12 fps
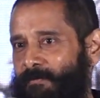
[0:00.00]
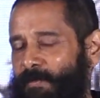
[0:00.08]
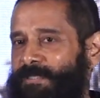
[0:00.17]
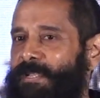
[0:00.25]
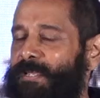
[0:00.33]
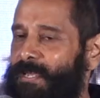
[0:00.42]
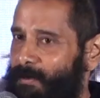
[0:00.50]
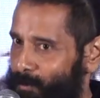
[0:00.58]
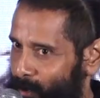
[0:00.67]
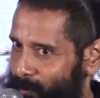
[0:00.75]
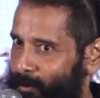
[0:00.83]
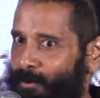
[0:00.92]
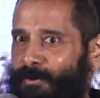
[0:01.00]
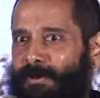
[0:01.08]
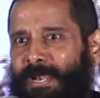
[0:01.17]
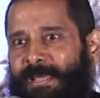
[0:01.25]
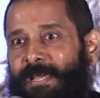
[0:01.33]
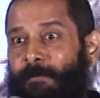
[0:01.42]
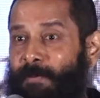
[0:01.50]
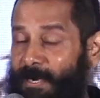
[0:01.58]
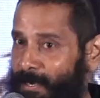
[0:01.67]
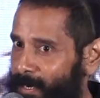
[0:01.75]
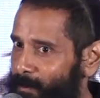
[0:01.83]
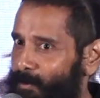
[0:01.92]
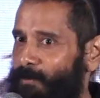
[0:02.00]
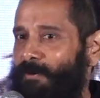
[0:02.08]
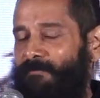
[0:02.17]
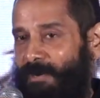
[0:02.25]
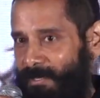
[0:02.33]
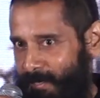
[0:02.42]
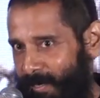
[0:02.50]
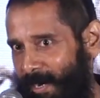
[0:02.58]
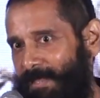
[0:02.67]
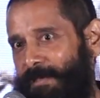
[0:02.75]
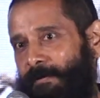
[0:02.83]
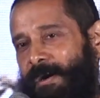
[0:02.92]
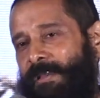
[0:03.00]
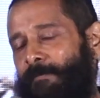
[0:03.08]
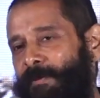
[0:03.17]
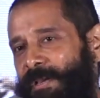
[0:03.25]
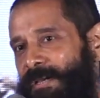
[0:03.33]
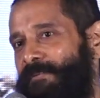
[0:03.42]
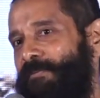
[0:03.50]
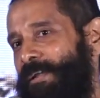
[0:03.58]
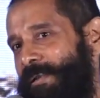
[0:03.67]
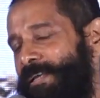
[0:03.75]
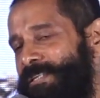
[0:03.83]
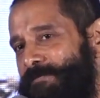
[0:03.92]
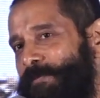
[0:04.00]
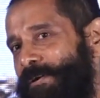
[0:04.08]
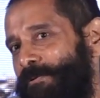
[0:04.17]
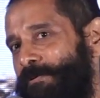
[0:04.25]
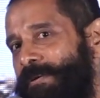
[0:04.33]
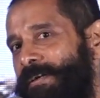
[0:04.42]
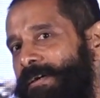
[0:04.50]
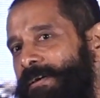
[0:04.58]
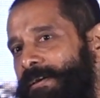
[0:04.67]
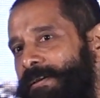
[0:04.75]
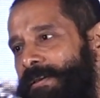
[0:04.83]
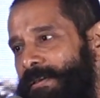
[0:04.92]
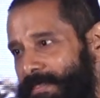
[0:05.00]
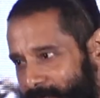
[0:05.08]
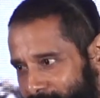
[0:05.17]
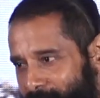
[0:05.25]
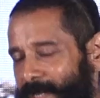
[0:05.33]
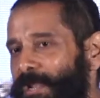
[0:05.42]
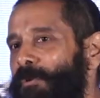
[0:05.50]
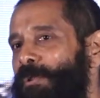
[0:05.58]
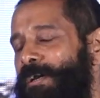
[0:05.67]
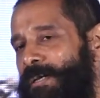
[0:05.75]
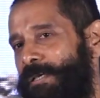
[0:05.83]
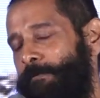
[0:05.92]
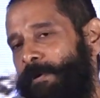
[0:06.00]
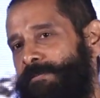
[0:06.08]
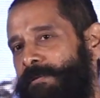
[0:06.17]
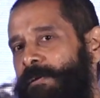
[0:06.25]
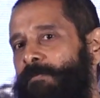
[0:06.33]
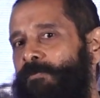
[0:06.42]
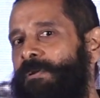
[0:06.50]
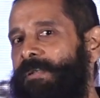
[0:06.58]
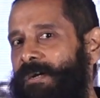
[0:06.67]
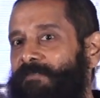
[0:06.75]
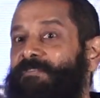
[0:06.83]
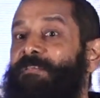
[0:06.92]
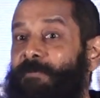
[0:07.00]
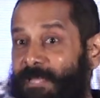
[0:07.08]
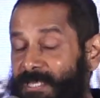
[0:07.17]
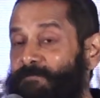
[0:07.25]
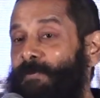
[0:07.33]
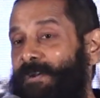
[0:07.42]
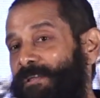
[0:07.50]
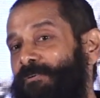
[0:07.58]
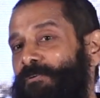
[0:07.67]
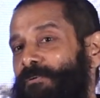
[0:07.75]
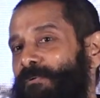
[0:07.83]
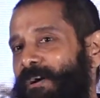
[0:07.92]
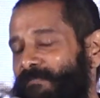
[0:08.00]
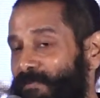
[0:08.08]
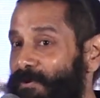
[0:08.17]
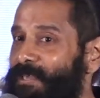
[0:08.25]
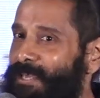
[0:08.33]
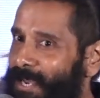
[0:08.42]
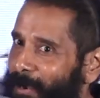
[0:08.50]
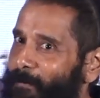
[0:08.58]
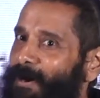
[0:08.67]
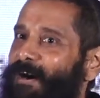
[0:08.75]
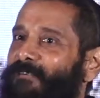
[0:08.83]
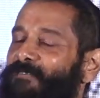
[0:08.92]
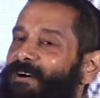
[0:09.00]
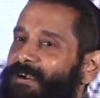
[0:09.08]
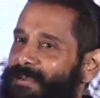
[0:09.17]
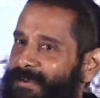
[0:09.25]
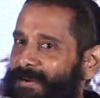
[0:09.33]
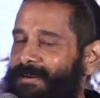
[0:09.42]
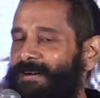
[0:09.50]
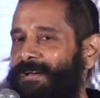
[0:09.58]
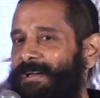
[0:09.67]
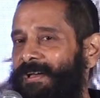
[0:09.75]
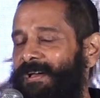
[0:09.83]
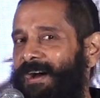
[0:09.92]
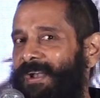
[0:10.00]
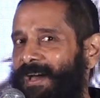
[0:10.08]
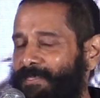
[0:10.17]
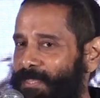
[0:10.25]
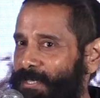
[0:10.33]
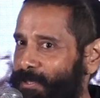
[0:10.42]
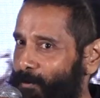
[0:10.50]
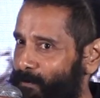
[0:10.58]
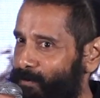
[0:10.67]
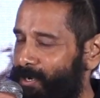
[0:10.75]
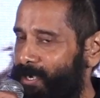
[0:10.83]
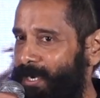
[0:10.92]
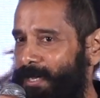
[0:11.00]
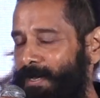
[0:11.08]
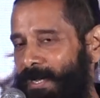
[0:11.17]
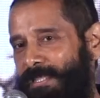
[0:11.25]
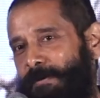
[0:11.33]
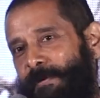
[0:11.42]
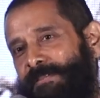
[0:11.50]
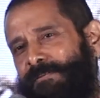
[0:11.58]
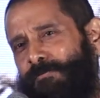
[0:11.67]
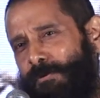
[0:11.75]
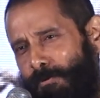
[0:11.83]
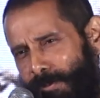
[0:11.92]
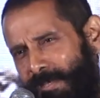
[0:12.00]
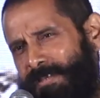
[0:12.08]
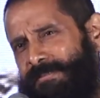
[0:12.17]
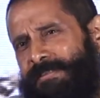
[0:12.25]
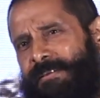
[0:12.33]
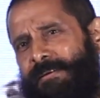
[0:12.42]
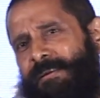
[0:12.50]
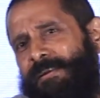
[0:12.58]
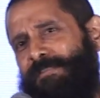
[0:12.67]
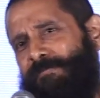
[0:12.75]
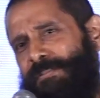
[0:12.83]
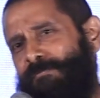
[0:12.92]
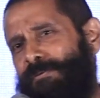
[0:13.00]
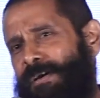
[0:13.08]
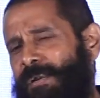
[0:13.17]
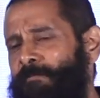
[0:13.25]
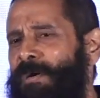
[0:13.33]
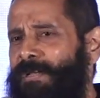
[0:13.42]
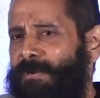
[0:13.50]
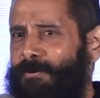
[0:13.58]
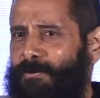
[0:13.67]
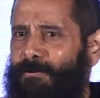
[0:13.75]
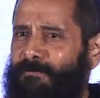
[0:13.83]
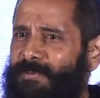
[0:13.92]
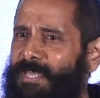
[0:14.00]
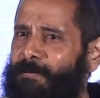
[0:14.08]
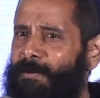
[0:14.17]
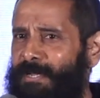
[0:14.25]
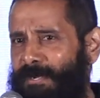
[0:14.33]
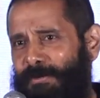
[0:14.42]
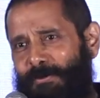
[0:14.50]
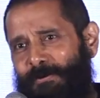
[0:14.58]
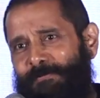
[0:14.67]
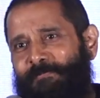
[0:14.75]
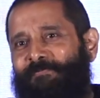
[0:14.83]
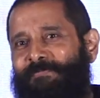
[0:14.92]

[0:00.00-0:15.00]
பத்திரிகை மூலமோ இல்லைங்கள் படங்கள் மூலமோ அவங்க வந்து அந்த எப்படியாவது அவங்கள ரீச் பண்ணோம் இந்த எங்களோட கதாபாத்திரங்கள் மூலம் நாங்கள் வந்து ரீச் பண்ணியிருக்கோம் அவ்வளோ இயல்பாக அவ்வளோ அழகாக அண்ட் அந்தந்த ஒவ்வொரு கணா கதாபாத்திரங்களோட குணாதிசயங்கள் அது வந்து ஒரு அன்பாக இருக்கட்டும் வீரமாக இருக்கட்டும்